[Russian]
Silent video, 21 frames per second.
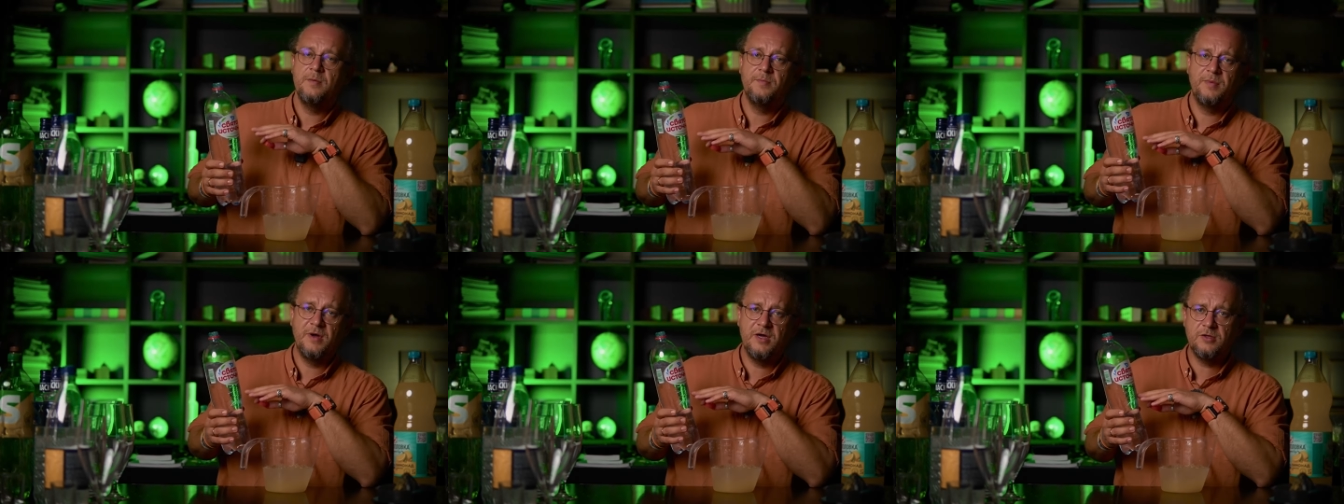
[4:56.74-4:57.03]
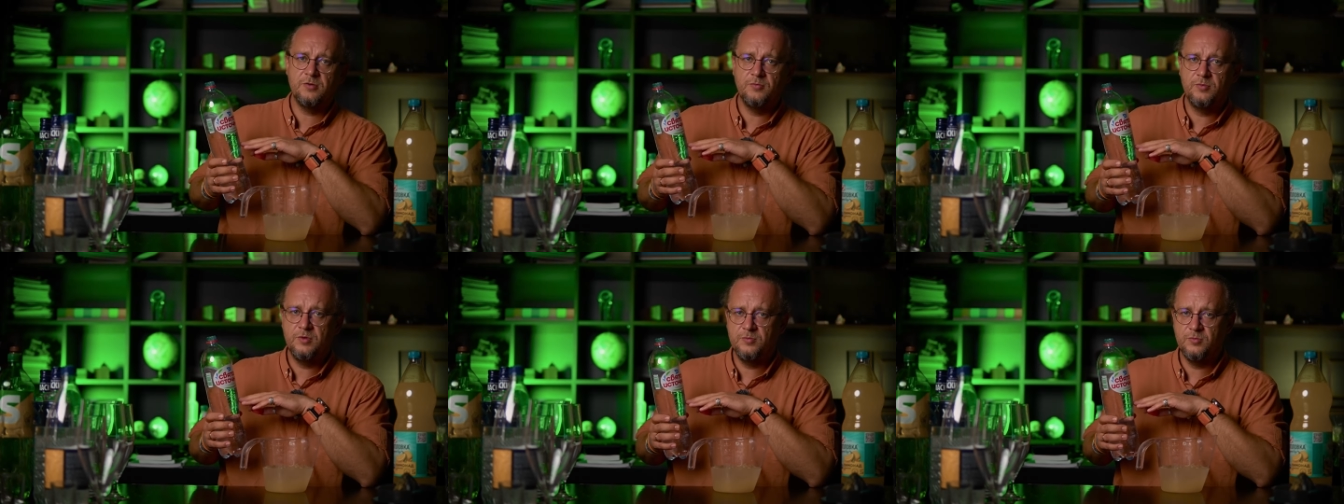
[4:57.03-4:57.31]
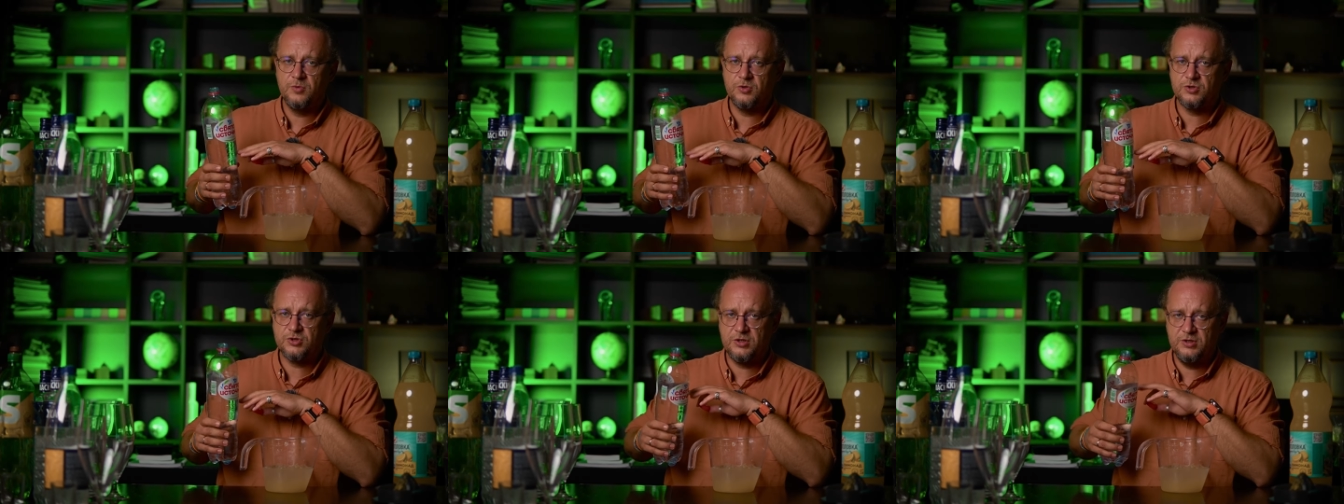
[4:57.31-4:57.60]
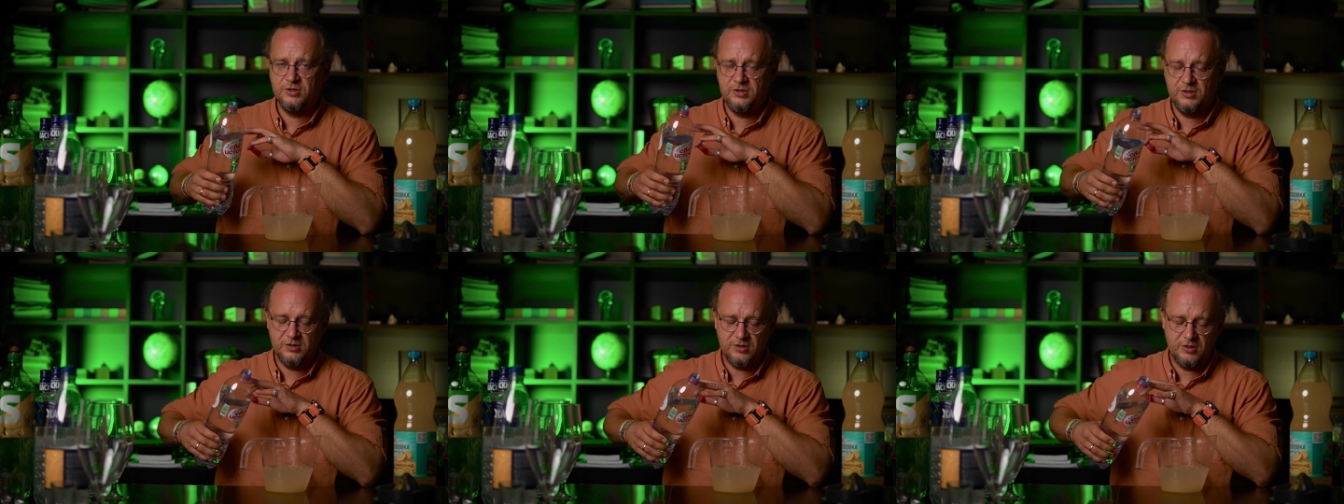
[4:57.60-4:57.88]
Поэтому
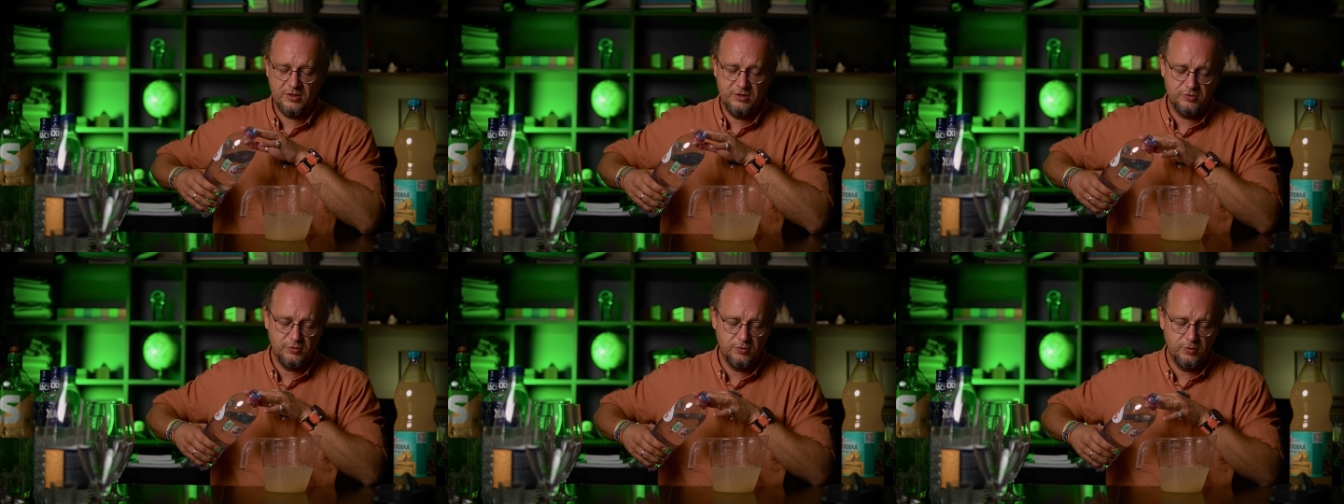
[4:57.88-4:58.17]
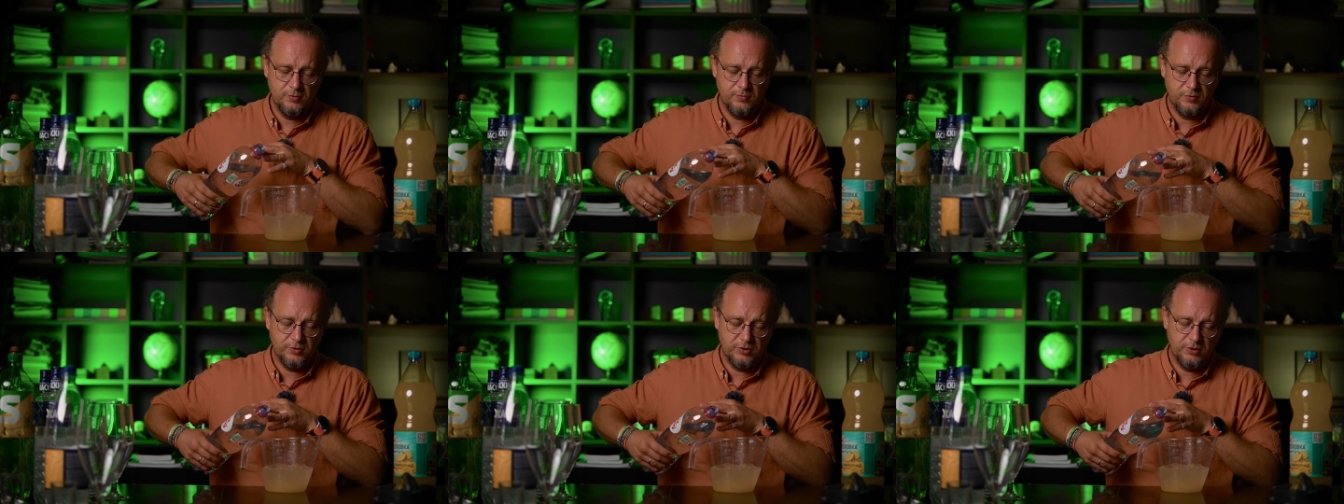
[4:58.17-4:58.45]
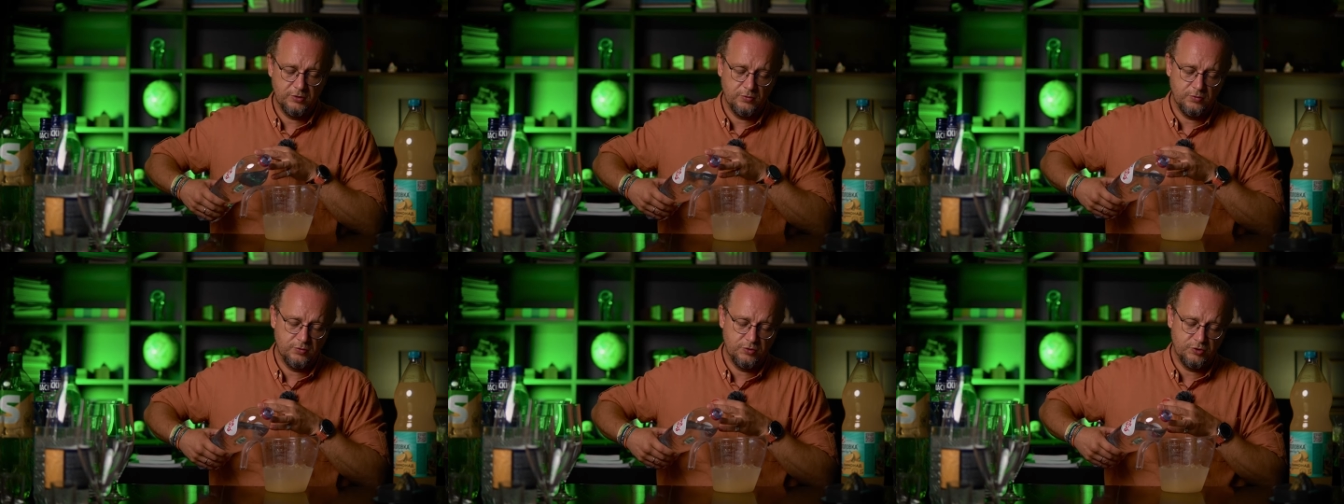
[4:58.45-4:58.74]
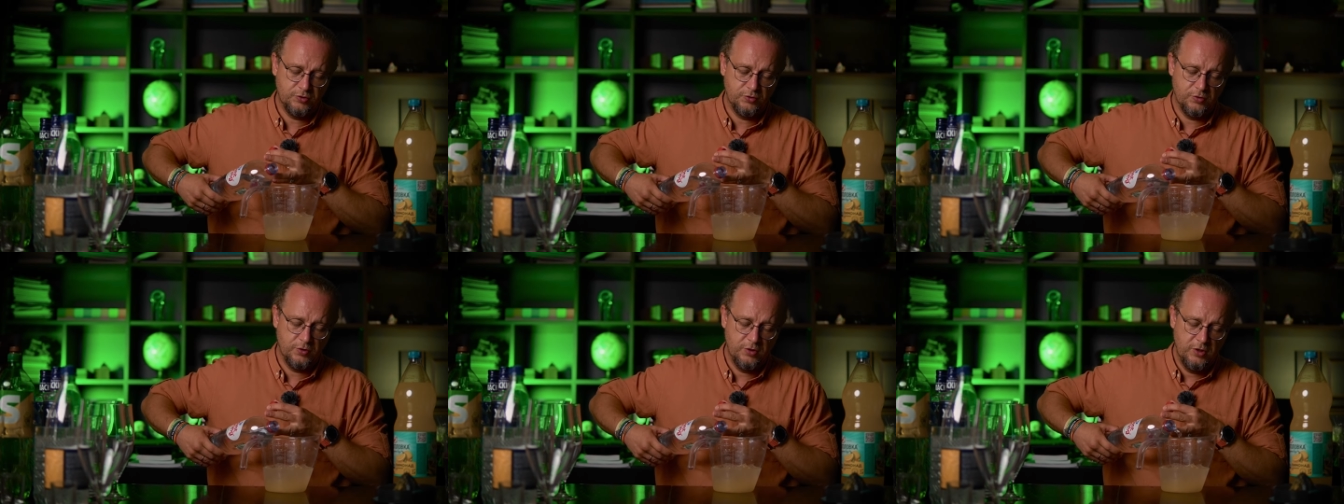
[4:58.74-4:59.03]
немножко нейтрализуем вот эту
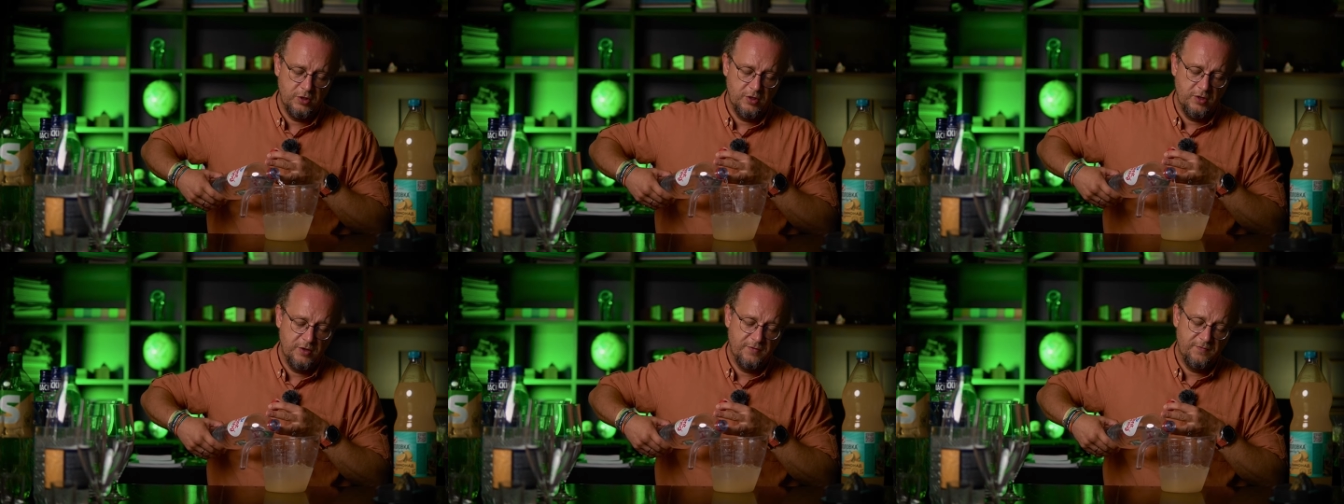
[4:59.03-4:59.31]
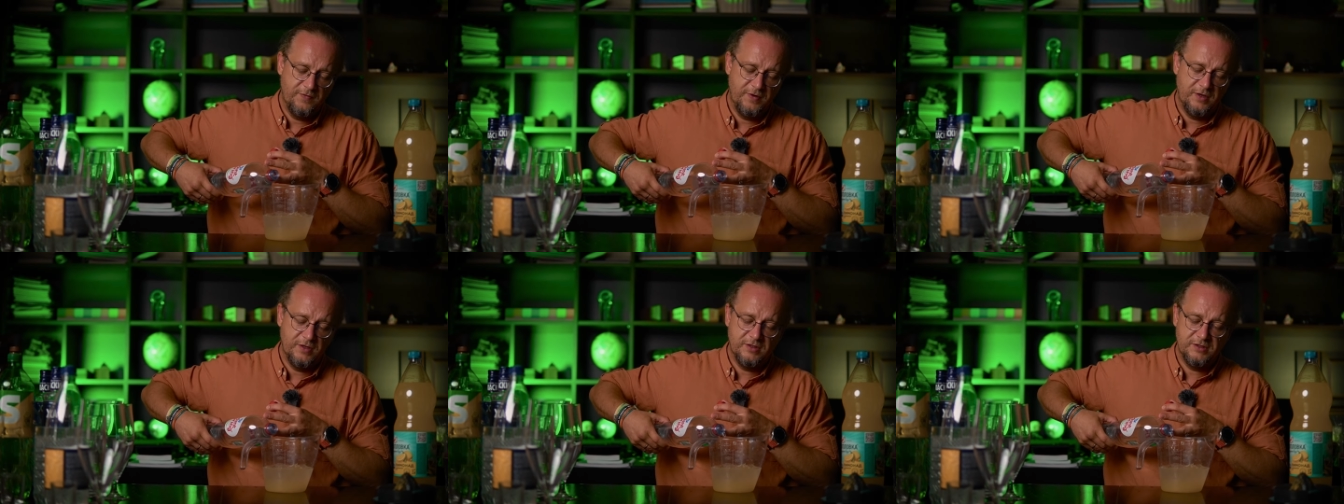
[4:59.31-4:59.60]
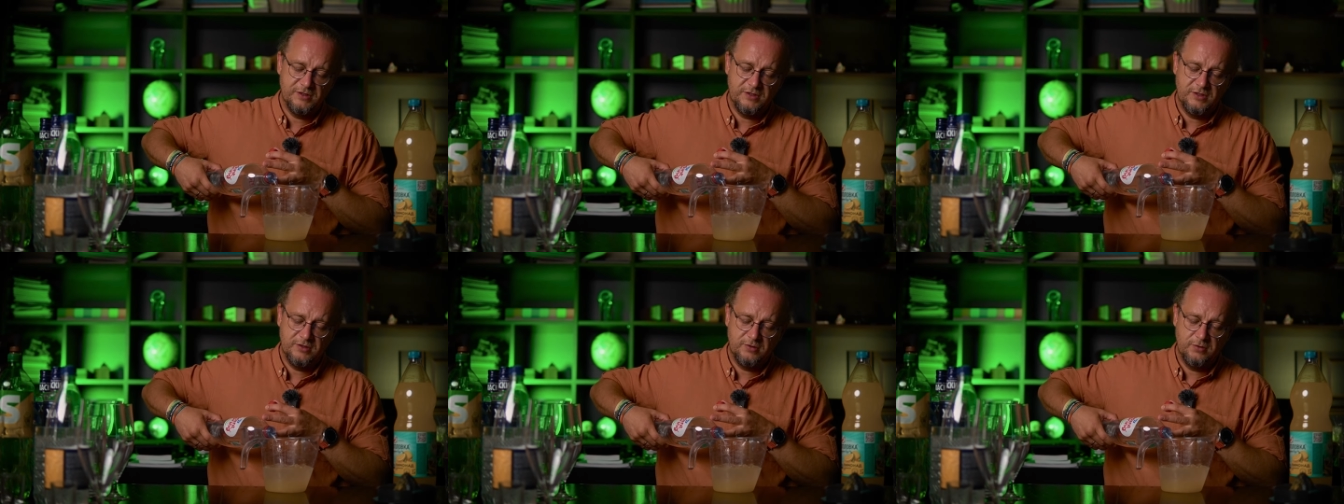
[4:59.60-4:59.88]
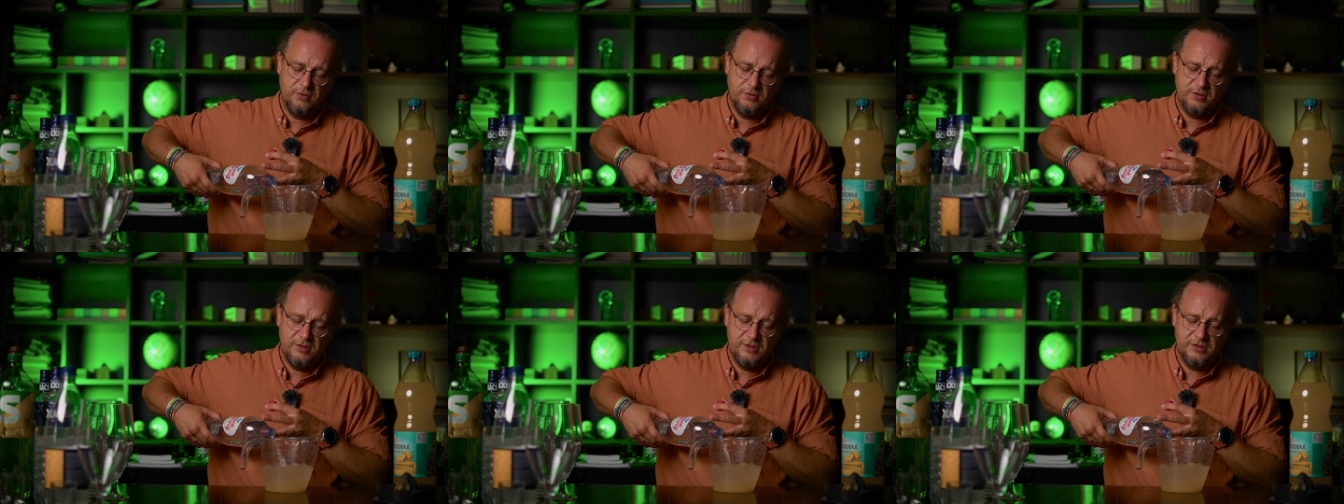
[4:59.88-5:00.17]
еще вредность,
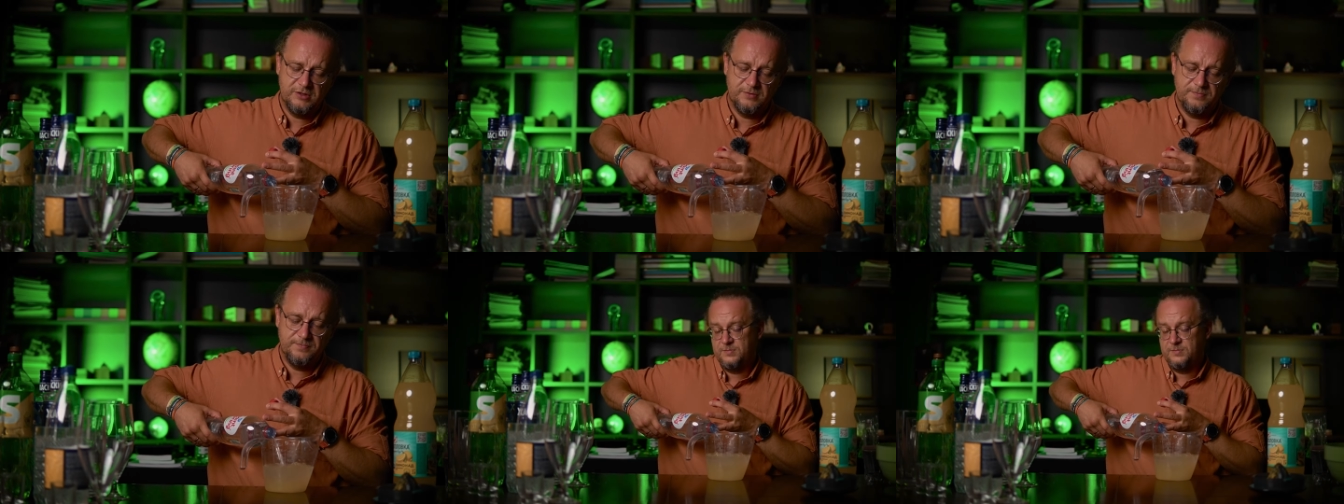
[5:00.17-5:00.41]
кислотность